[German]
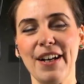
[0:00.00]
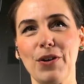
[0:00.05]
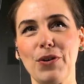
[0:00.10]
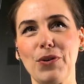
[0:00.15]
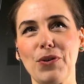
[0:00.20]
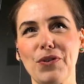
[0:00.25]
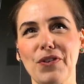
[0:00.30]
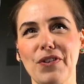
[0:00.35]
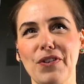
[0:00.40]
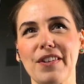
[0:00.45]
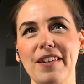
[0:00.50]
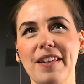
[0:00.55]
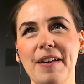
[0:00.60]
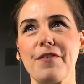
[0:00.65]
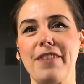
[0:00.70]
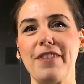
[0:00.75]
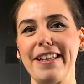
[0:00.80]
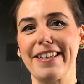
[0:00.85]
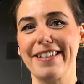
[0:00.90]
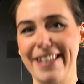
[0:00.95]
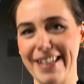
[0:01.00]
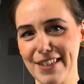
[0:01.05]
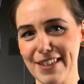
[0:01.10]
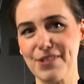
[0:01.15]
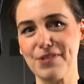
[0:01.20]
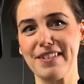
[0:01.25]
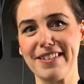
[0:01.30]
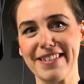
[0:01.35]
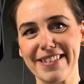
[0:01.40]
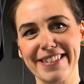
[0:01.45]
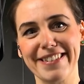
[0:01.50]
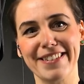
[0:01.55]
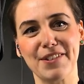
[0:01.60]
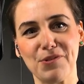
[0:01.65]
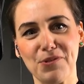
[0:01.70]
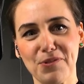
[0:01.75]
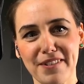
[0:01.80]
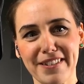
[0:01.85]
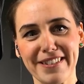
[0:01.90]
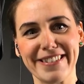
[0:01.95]
Und vielleicht kennst du dieses
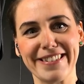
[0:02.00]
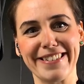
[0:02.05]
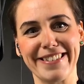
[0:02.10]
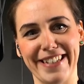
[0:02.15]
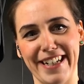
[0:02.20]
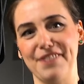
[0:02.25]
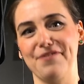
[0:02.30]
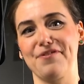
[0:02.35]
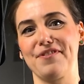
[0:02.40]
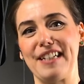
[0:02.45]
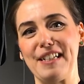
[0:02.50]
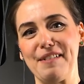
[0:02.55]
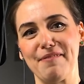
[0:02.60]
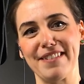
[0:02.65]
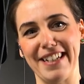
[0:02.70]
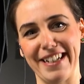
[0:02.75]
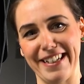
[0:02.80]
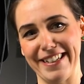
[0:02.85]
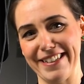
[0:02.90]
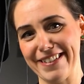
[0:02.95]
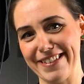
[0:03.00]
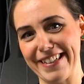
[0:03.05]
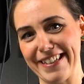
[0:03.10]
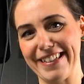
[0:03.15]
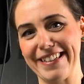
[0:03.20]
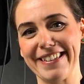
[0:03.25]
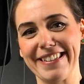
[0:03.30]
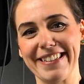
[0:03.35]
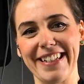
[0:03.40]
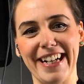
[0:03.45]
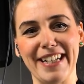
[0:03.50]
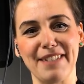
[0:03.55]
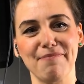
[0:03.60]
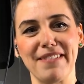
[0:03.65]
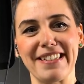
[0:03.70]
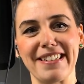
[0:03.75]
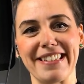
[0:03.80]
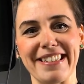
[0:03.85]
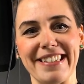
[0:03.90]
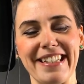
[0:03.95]
coole Zitat von Albert Einstein, der hat
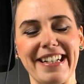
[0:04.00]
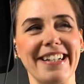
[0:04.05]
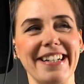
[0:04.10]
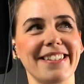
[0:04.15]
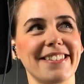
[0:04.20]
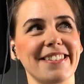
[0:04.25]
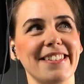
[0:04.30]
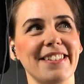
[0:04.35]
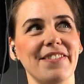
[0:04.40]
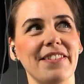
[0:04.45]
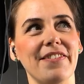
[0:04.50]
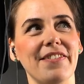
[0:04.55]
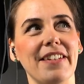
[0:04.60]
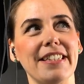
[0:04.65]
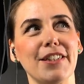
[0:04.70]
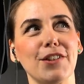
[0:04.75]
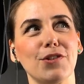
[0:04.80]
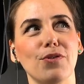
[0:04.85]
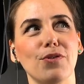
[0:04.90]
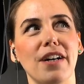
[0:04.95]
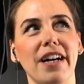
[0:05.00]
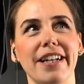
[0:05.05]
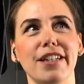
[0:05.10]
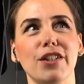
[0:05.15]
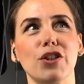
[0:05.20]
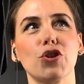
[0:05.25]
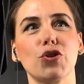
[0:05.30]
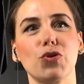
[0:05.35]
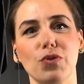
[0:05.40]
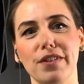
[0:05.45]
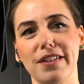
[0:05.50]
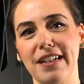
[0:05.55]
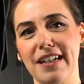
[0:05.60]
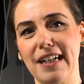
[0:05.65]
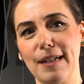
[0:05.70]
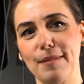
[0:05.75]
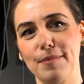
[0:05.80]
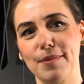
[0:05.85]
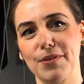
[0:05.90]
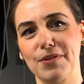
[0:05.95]
mal gesagt, wenn ich nur eine Stunde
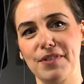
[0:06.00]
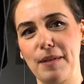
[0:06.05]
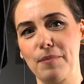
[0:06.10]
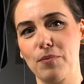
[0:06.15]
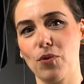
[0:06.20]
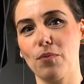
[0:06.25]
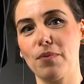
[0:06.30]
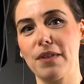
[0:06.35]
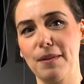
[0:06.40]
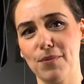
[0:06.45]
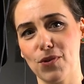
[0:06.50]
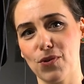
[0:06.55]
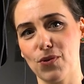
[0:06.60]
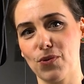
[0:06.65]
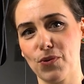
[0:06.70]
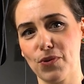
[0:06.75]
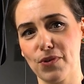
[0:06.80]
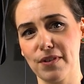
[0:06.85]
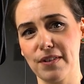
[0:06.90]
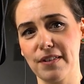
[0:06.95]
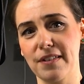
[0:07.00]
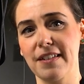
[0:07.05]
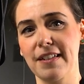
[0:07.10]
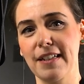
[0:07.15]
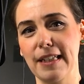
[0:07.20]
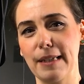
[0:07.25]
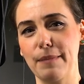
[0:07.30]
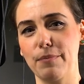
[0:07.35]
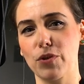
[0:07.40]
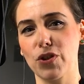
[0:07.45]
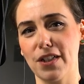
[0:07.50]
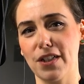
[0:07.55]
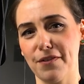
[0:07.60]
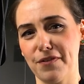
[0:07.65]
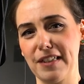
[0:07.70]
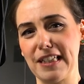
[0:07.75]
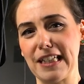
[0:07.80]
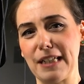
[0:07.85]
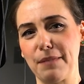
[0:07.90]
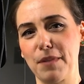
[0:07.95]
habe und um ein Problem zu lösen, ich
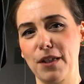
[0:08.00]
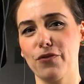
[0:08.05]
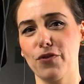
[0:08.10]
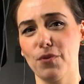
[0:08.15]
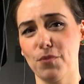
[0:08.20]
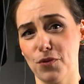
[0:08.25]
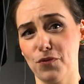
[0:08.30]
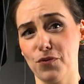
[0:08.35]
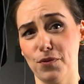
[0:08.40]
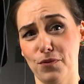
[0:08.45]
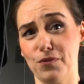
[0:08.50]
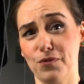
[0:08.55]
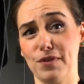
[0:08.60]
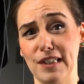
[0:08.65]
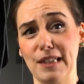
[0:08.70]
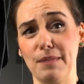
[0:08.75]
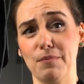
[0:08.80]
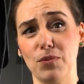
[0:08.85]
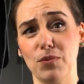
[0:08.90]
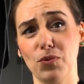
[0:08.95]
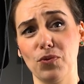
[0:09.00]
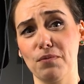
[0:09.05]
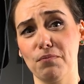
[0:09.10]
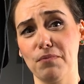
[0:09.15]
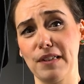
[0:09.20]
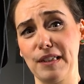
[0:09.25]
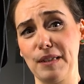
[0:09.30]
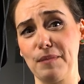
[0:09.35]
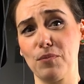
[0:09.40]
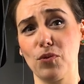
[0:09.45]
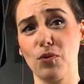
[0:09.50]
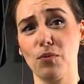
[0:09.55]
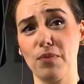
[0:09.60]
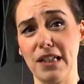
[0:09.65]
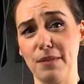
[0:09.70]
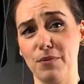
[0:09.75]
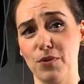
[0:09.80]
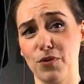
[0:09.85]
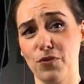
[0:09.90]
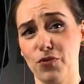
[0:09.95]
beschäftige mich 55 Minuten mit dem
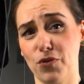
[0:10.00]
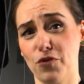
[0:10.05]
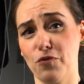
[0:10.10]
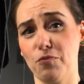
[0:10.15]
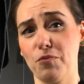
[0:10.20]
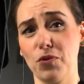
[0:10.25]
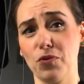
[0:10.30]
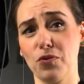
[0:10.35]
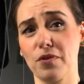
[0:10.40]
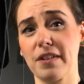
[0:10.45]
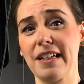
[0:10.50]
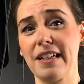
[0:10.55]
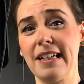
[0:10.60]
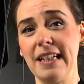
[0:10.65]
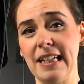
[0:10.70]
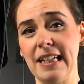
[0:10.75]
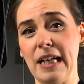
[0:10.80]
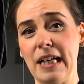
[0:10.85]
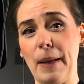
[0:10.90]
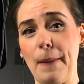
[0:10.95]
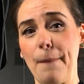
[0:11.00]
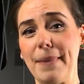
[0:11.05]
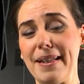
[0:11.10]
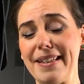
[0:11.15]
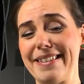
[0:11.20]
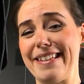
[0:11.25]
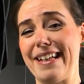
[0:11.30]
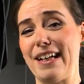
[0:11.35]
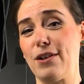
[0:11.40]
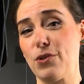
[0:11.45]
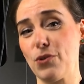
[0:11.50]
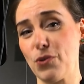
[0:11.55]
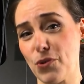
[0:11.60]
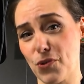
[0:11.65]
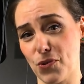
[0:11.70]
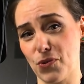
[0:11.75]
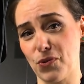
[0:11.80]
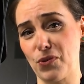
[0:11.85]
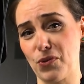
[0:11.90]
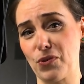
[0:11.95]
Problem und fünf Minuten mit der
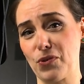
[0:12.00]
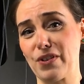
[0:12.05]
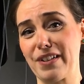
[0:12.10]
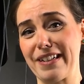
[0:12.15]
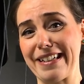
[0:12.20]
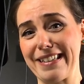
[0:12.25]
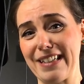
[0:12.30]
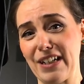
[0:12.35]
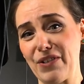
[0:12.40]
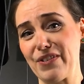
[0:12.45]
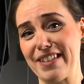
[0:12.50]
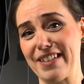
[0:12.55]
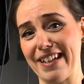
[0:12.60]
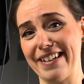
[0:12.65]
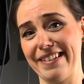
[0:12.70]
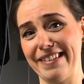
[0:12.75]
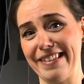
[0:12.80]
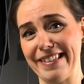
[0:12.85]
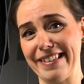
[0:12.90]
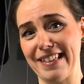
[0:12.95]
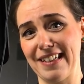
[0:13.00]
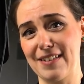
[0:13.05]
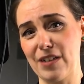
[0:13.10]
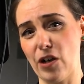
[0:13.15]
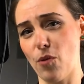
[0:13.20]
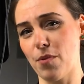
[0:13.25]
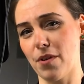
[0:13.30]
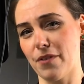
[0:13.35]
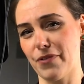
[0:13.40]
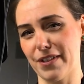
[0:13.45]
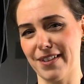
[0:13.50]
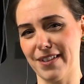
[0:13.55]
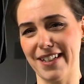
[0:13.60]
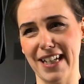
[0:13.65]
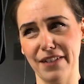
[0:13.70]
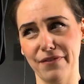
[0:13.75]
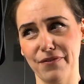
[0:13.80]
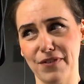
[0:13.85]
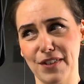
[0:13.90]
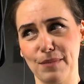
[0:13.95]
Lösung. Und genau darin liegt der Zauber von
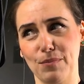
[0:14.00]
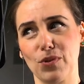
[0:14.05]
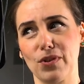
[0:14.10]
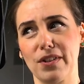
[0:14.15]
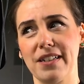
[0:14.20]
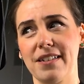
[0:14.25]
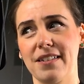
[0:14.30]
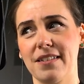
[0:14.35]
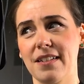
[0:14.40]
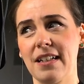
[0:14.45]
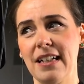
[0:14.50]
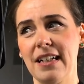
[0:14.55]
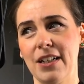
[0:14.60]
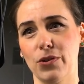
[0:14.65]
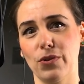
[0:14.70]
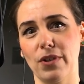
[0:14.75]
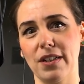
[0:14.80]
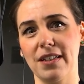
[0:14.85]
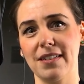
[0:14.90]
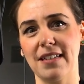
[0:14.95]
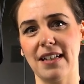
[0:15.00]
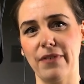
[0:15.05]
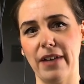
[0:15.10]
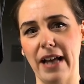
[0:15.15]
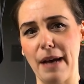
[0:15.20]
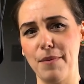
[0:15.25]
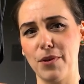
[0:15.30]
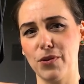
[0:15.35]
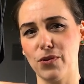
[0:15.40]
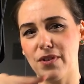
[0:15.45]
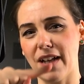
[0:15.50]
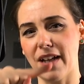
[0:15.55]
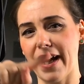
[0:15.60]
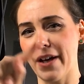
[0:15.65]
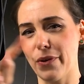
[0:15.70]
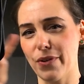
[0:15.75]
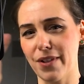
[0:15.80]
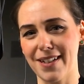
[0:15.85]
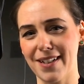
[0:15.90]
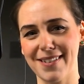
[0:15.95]
Canvas-Modellen. Du gehst halt einmal so
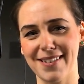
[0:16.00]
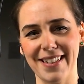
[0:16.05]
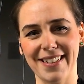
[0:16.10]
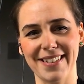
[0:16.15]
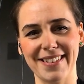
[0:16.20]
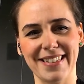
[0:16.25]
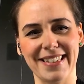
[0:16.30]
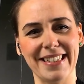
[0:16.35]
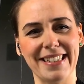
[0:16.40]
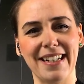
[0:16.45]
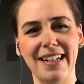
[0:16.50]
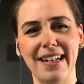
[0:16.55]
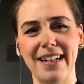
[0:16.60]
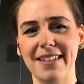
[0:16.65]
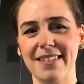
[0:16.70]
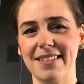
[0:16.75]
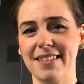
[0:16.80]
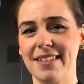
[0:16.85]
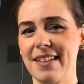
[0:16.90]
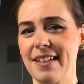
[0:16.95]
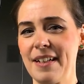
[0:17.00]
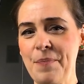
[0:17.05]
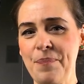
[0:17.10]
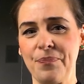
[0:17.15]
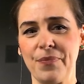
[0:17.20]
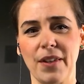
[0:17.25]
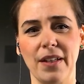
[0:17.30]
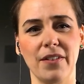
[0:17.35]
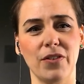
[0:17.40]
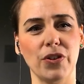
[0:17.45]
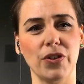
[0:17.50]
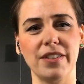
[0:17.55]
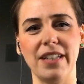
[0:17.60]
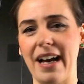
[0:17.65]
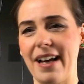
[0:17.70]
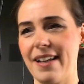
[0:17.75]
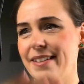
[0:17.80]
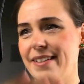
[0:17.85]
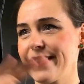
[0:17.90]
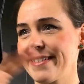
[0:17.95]
360 Grad durch
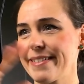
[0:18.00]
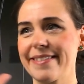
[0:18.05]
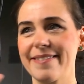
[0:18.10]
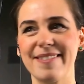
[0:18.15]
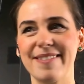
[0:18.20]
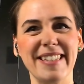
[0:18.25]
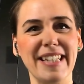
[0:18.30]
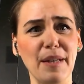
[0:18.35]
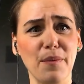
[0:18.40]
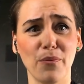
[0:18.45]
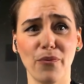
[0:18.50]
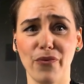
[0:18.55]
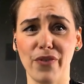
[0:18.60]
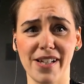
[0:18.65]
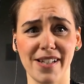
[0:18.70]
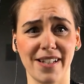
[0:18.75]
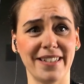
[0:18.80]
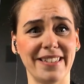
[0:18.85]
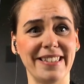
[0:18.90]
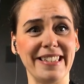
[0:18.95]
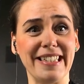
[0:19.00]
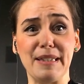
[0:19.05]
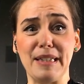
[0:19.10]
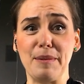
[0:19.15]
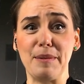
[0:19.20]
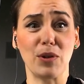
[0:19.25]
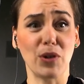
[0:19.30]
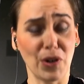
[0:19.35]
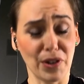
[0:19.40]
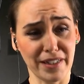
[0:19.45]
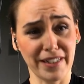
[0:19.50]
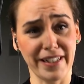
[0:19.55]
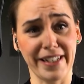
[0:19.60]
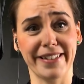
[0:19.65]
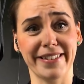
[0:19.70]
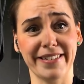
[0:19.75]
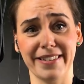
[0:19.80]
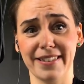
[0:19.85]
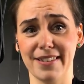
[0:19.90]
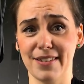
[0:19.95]
alle Themenfelder, die in dem
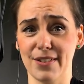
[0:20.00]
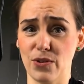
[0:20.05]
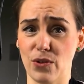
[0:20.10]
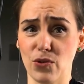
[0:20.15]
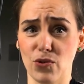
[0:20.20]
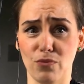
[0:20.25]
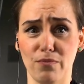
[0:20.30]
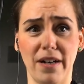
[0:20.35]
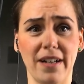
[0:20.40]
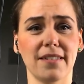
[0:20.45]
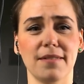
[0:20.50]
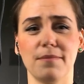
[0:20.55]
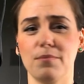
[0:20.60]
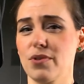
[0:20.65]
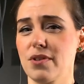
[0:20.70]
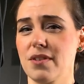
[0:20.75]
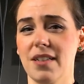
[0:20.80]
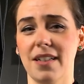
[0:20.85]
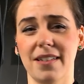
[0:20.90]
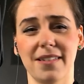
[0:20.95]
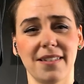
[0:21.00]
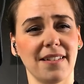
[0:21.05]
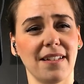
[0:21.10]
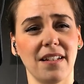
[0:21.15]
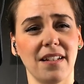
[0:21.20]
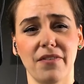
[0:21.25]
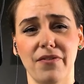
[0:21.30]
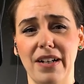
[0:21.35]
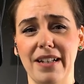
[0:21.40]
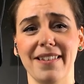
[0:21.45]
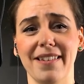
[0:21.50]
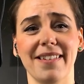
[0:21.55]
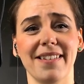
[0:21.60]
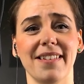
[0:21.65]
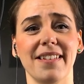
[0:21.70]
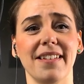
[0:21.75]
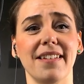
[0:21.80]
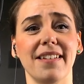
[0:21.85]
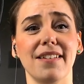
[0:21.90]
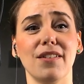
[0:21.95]
Kontext dieses Go-to-Market-Prozesses relevant
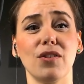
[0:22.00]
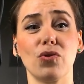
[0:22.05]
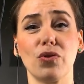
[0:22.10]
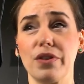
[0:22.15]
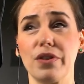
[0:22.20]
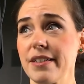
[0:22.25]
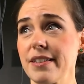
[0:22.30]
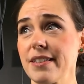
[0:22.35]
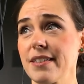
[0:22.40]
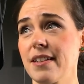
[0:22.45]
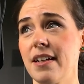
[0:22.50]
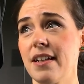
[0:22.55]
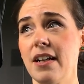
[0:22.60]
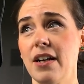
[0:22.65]
sind, durch.